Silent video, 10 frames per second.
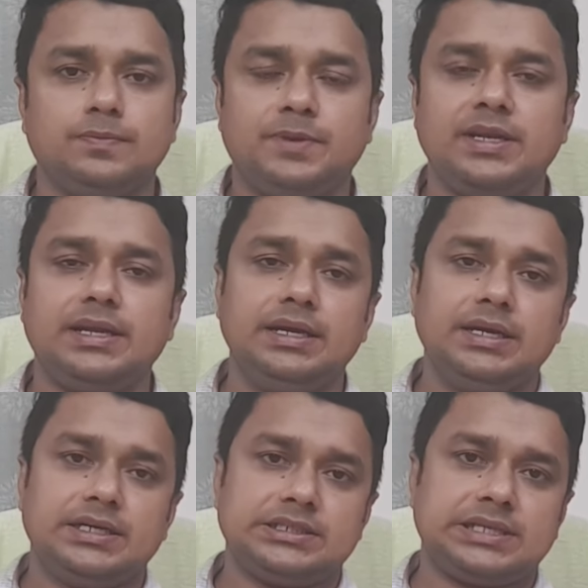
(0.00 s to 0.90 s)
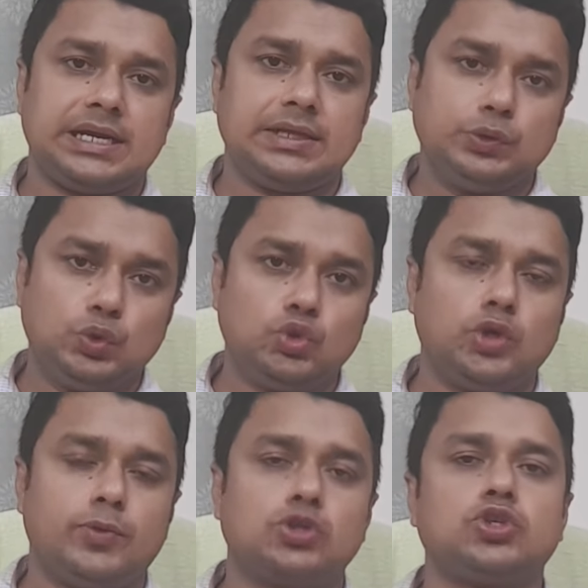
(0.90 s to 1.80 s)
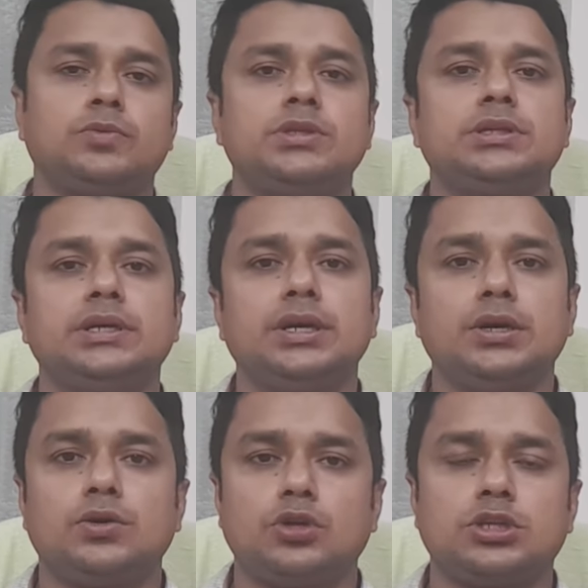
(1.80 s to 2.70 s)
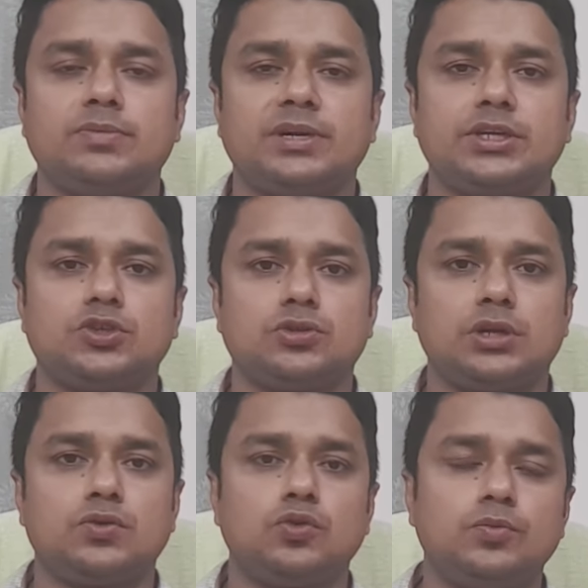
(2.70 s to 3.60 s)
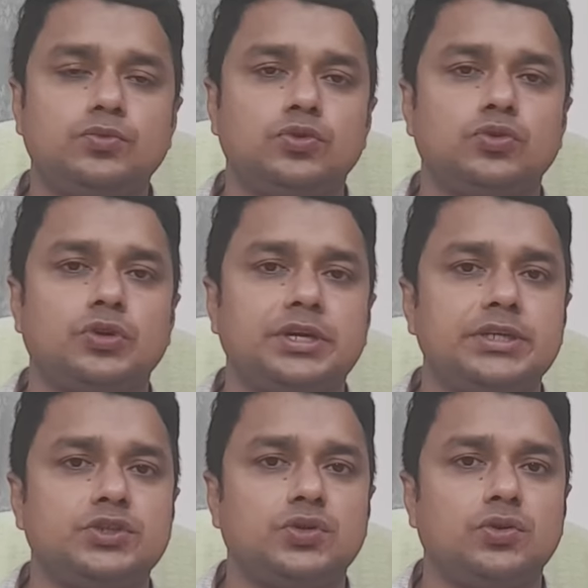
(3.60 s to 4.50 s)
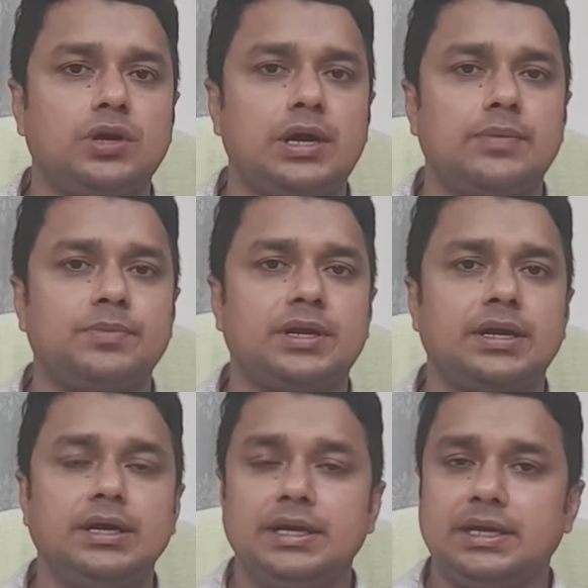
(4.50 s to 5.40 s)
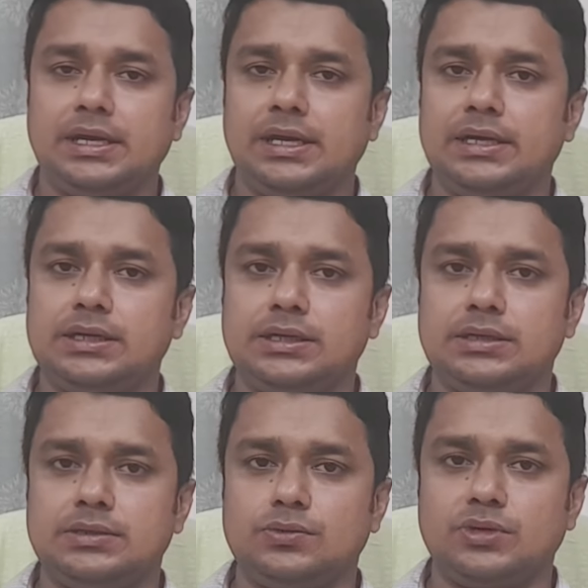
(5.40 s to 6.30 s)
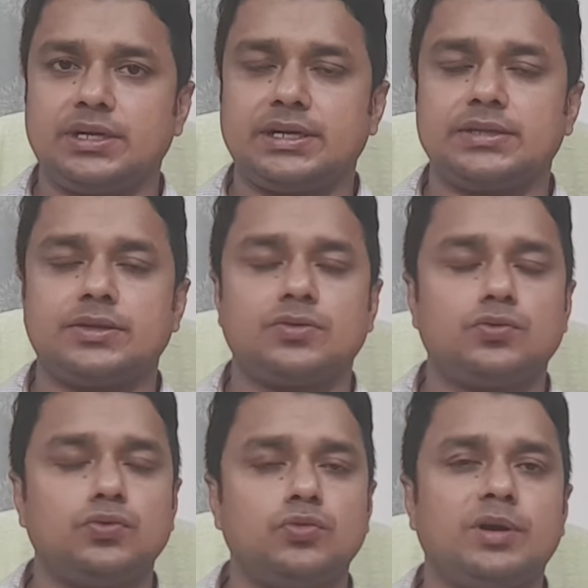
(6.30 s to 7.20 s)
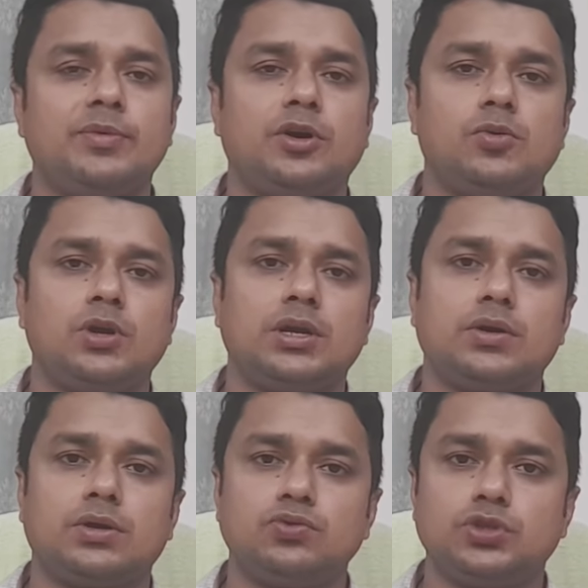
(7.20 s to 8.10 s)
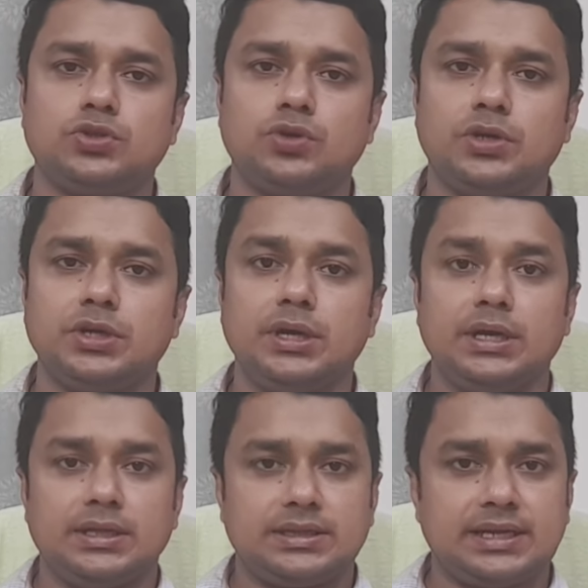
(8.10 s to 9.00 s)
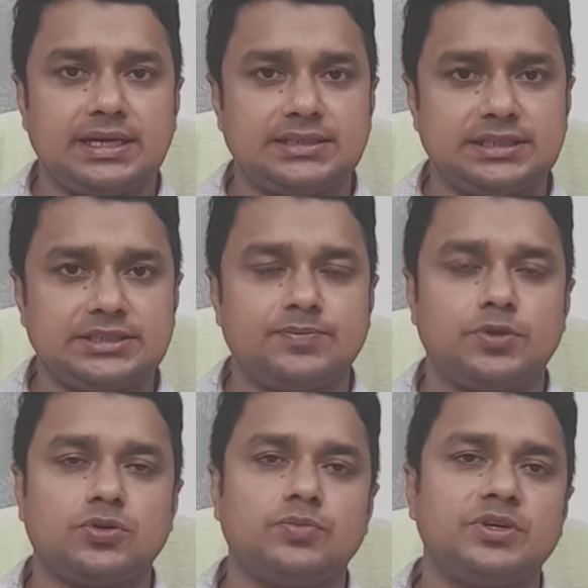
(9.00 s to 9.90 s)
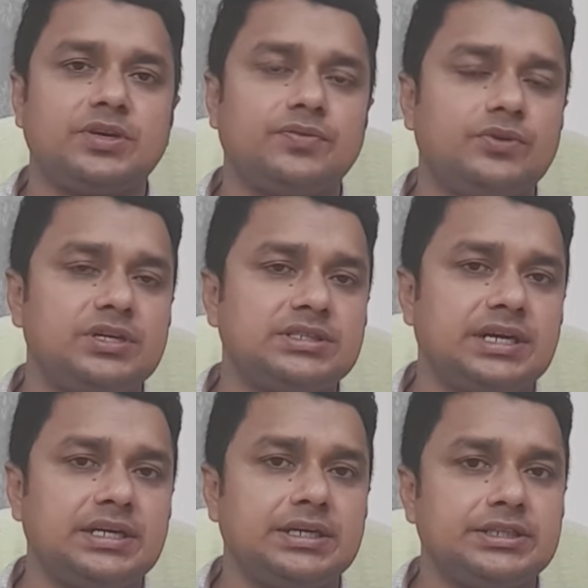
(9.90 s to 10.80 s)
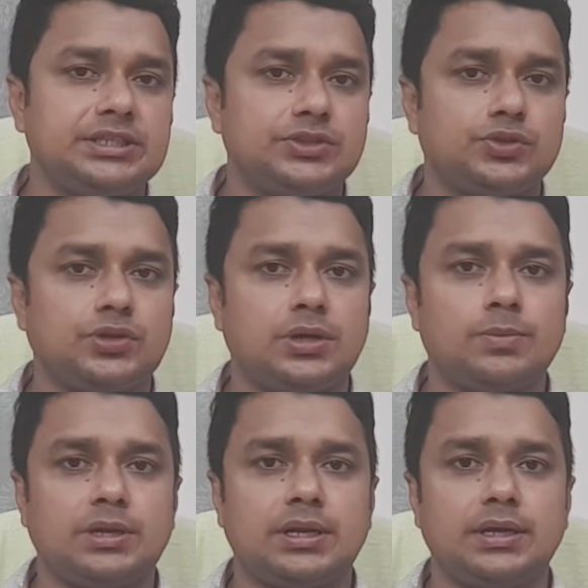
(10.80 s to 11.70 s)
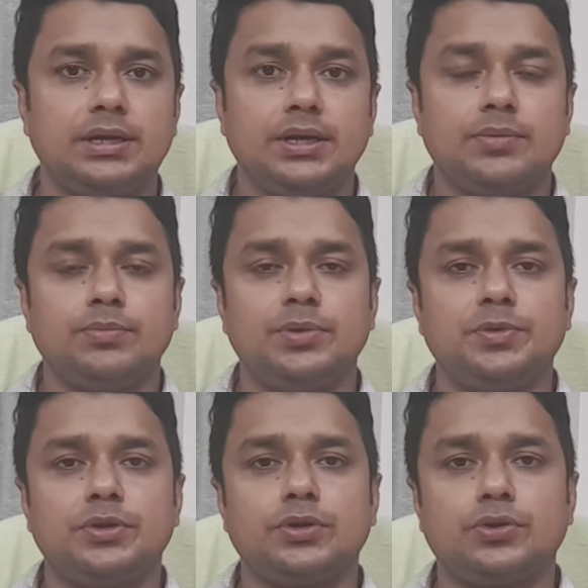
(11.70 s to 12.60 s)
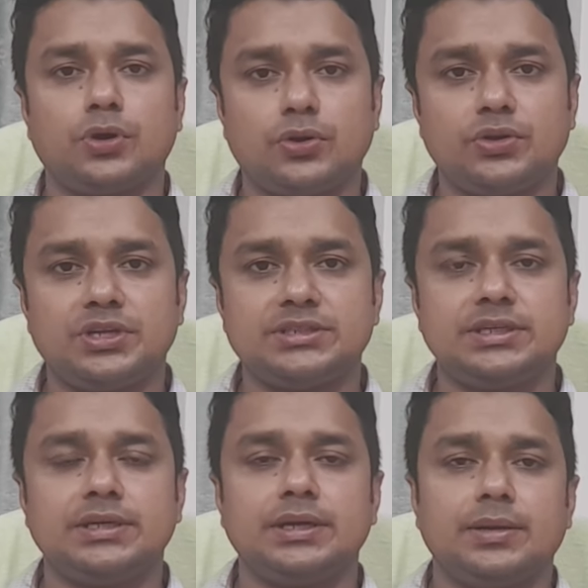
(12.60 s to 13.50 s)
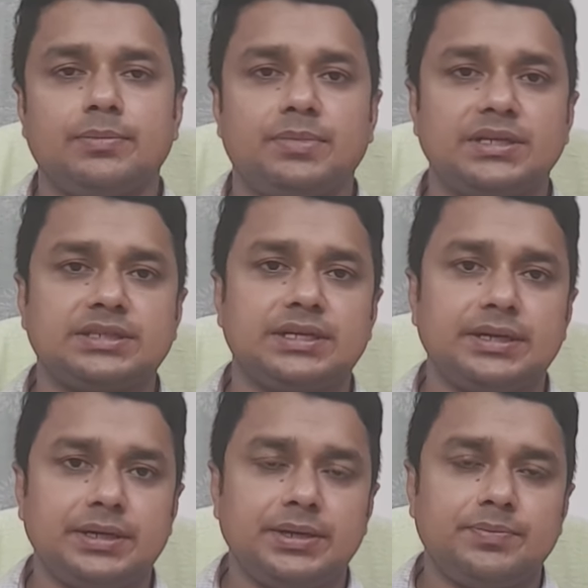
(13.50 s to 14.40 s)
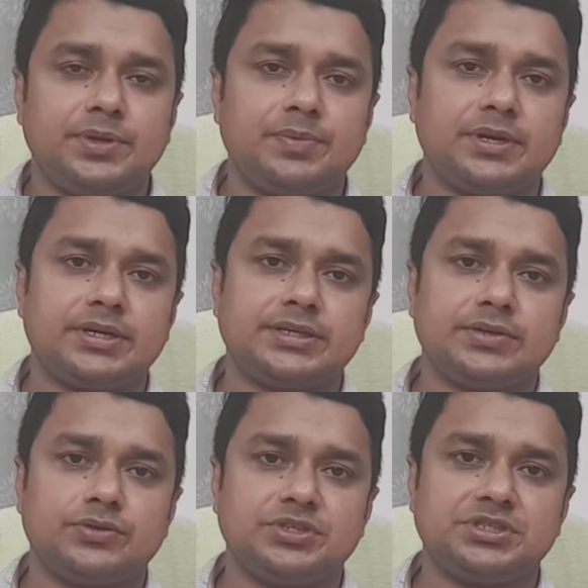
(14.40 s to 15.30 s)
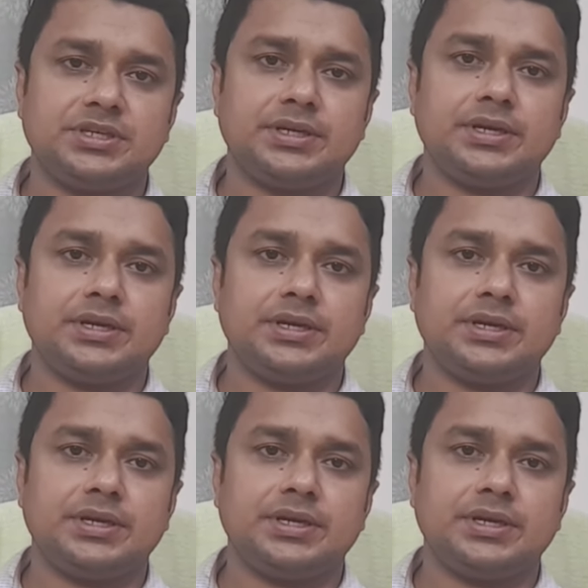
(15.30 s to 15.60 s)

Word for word: পেলে তারা দ্রুত বংশবৃদ্ধি করতে পারে সুতরাং খুব দ্রুত এজন্য আপনারা এই রোগের ক্ষেত্রে কোনোভাবে অবহেলা করা উচিত নয় দেখা যায় যে প্রথম দিকে ফুলে যায় সেজন্য আপনারা বিভিন্ন ধরনের যে বাজারে প্রিপারেশন রয়েছে